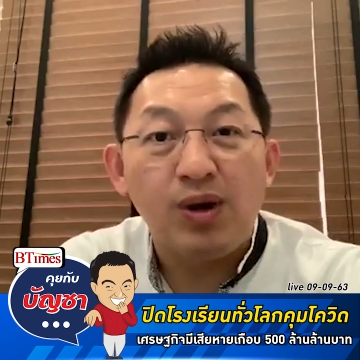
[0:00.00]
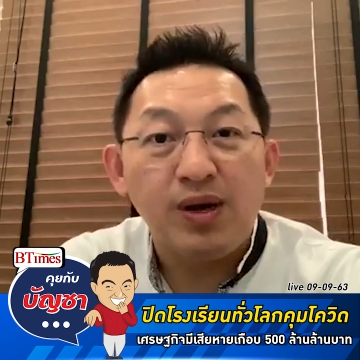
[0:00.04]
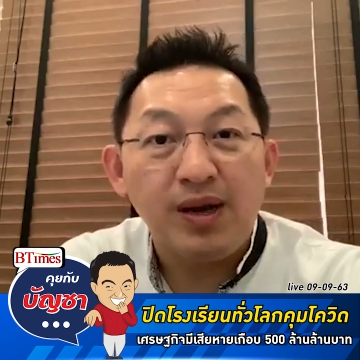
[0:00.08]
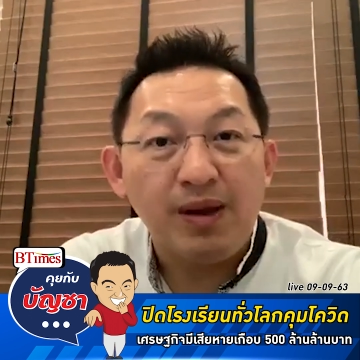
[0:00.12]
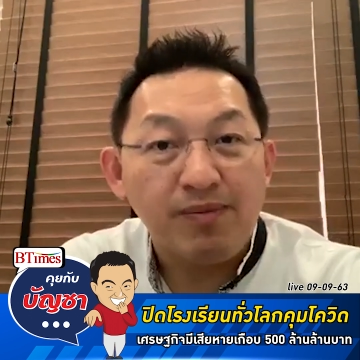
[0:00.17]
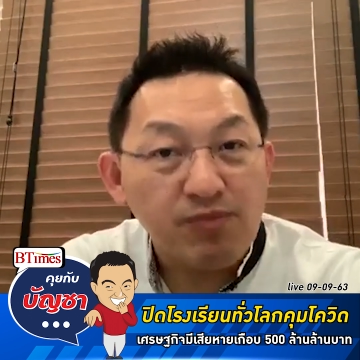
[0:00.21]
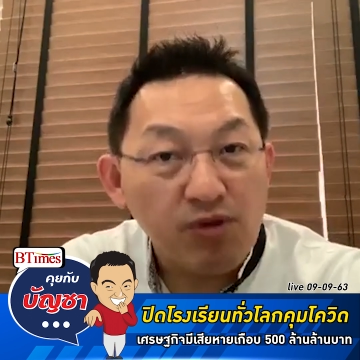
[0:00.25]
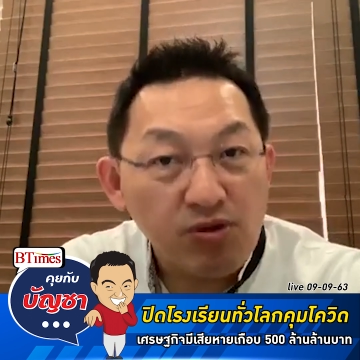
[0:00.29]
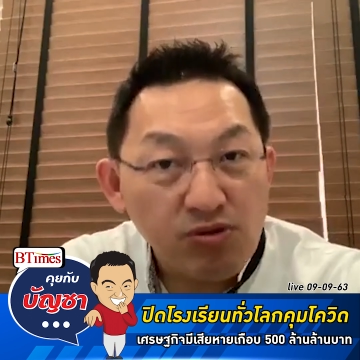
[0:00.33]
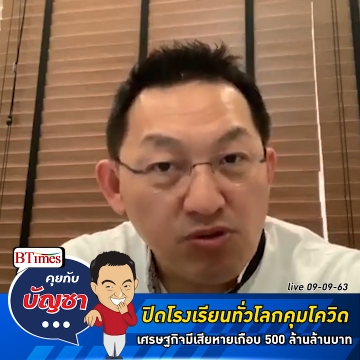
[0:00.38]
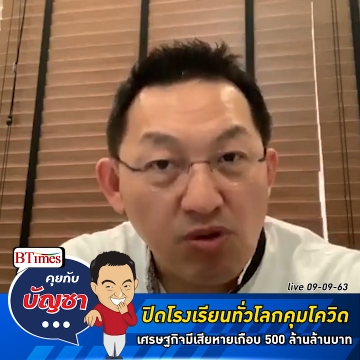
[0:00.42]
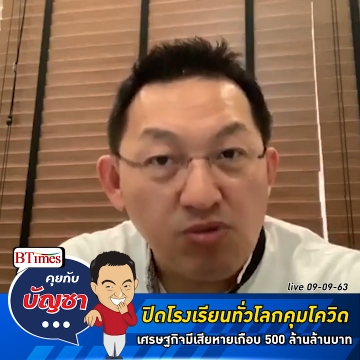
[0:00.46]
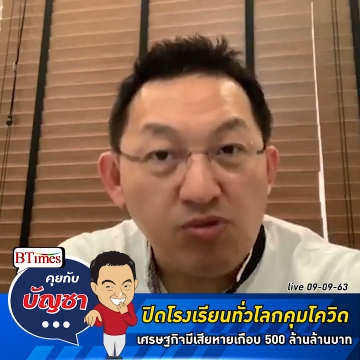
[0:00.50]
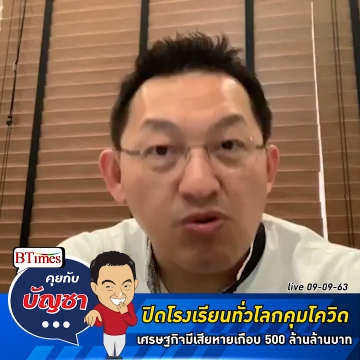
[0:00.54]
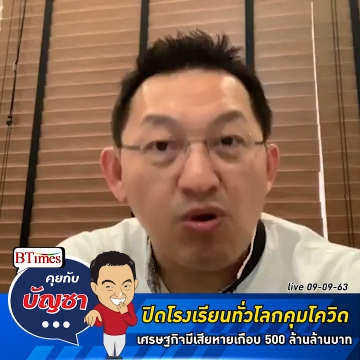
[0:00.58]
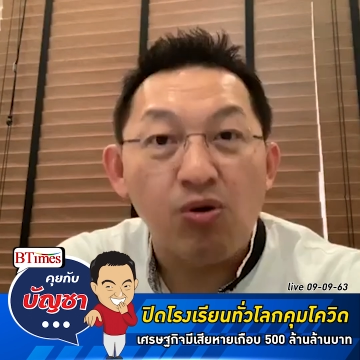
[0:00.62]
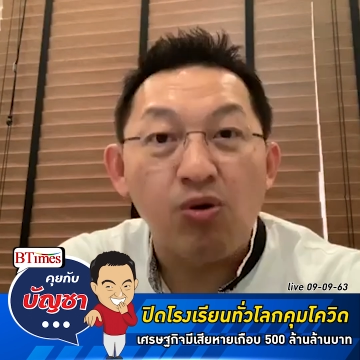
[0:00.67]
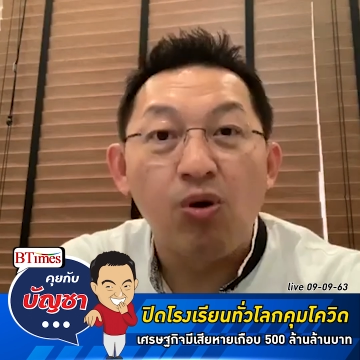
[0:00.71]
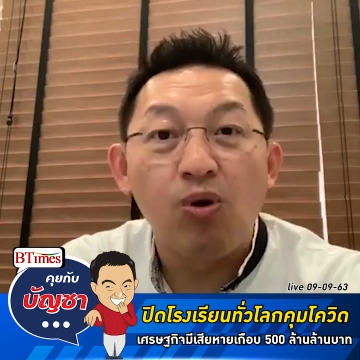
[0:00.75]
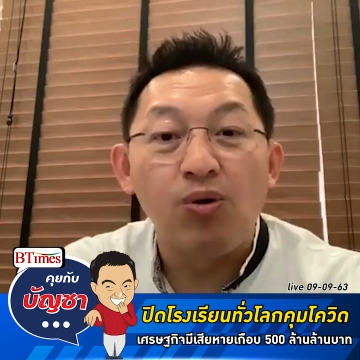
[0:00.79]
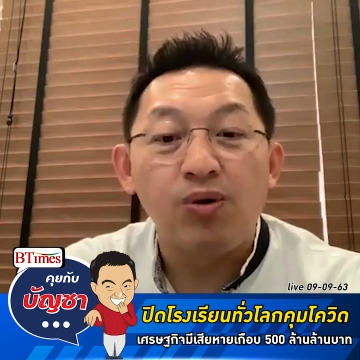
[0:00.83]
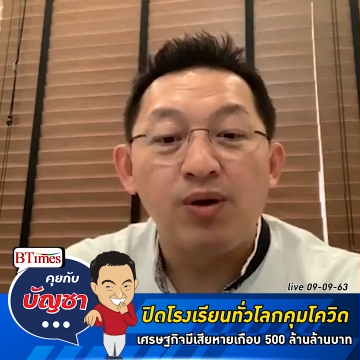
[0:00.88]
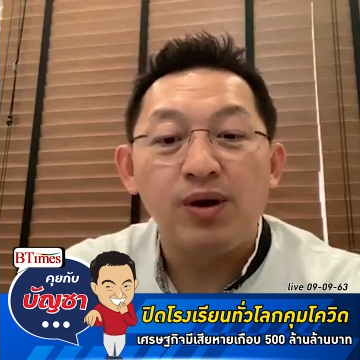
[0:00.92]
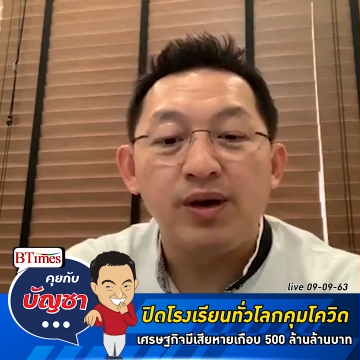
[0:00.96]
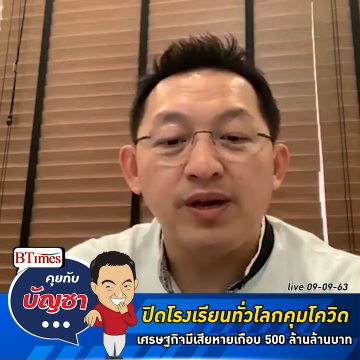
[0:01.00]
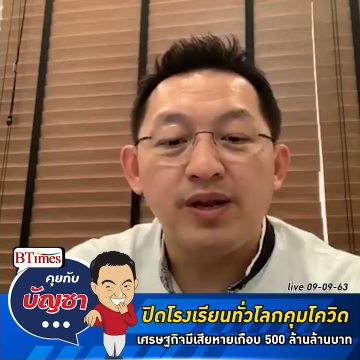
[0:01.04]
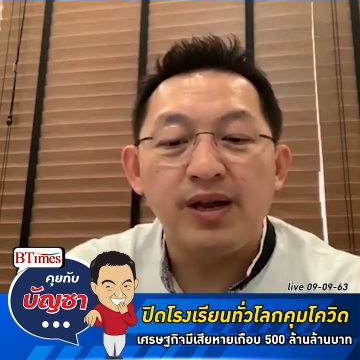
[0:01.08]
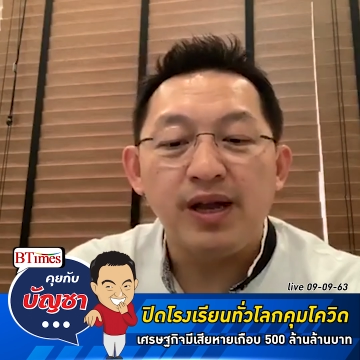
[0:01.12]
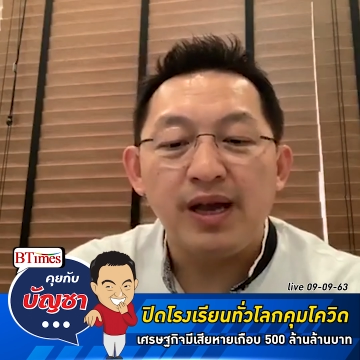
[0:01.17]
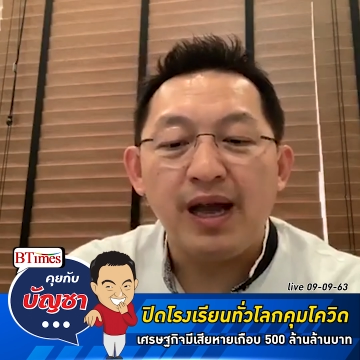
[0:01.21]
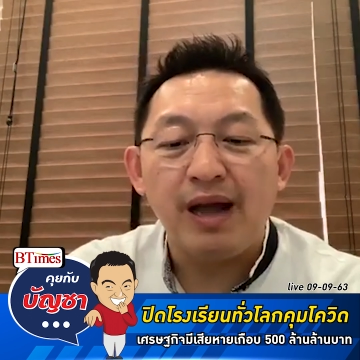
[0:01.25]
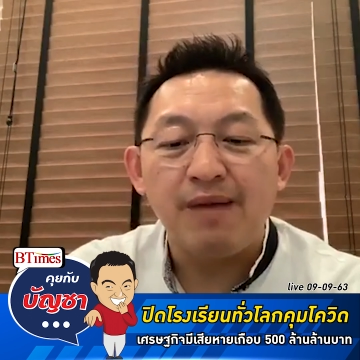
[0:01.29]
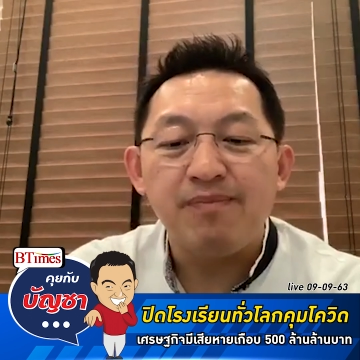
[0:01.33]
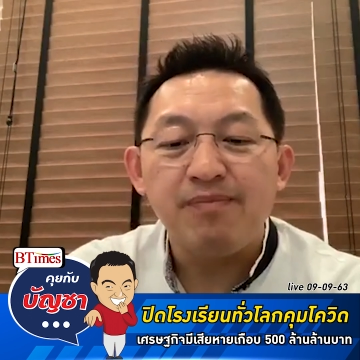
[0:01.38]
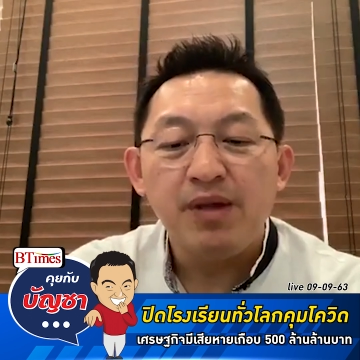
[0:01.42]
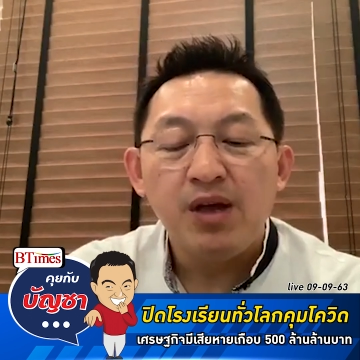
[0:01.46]
อันดับต้นๆของโลกเลย
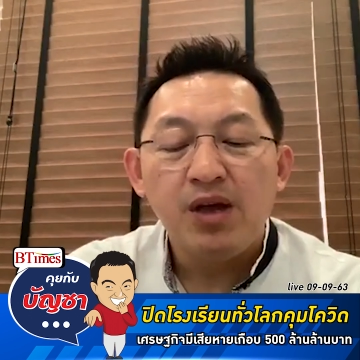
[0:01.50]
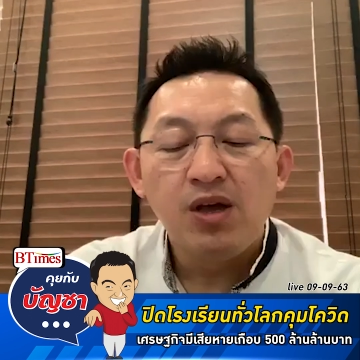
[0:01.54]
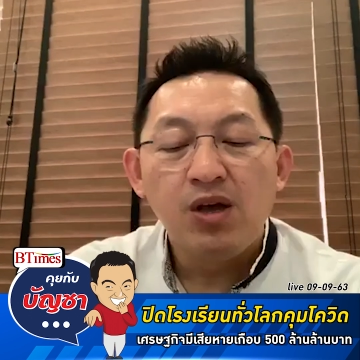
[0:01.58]
นะครับ